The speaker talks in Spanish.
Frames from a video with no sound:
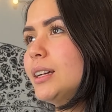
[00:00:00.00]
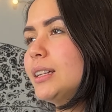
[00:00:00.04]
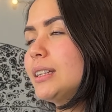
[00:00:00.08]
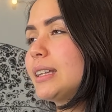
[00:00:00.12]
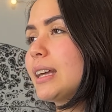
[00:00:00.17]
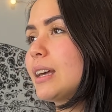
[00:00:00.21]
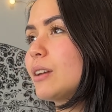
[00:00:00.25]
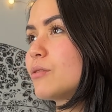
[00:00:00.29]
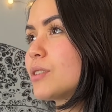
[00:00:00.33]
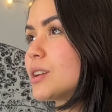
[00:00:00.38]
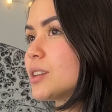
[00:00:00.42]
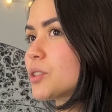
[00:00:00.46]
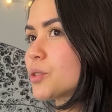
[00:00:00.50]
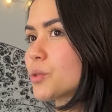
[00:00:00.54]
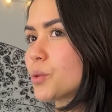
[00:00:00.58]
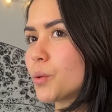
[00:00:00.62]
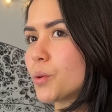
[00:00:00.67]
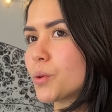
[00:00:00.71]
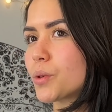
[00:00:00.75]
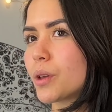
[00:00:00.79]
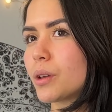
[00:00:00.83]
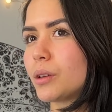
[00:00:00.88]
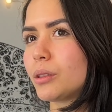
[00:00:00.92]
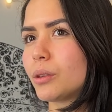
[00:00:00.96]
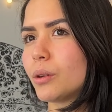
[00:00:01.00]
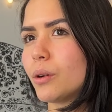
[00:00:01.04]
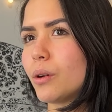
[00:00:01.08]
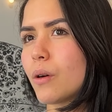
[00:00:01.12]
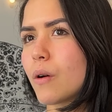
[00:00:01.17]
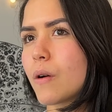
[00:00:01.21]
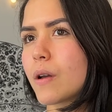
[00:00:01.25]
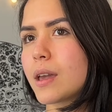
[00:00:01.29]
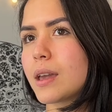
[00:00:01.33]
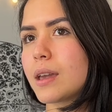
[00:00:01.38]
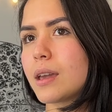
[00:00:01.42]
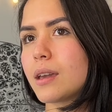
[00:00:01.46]
tiene un estudio y
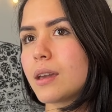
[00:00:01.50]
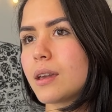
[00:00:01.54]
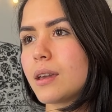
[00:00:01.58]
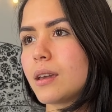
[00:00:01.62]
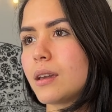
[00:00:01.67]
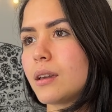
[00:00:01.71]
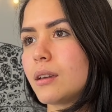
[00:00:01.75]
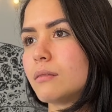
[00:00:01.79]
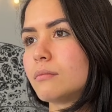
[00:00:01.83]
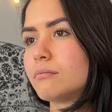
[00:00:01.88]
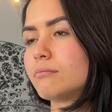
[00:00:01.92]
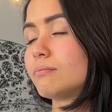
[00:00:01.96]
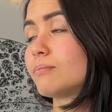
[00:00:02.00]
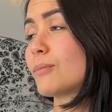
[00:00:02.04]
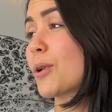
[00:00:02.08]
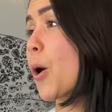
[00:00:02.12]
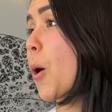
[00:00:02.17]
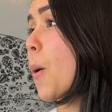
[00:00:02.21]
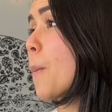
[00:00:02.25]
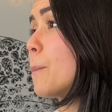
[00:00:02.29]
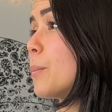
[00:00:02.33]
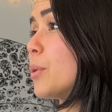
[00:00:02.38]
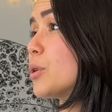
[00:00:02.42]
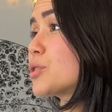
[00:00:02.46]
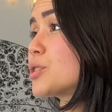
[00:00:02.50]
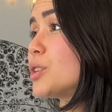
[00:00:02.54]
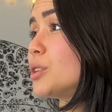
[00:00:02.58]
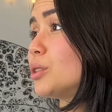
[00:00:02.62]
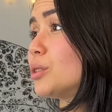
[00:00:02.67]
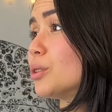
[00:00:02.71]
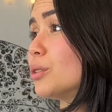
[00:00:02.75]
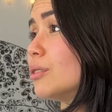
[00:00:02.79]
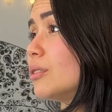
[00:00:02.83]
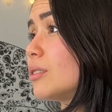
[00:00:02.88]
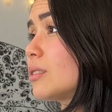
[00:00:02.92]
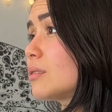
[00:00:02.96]
todo, y,
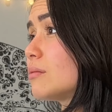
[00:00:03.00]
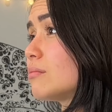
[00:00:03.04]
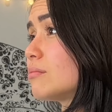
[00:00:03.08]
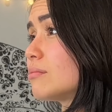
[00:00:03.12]
compositor.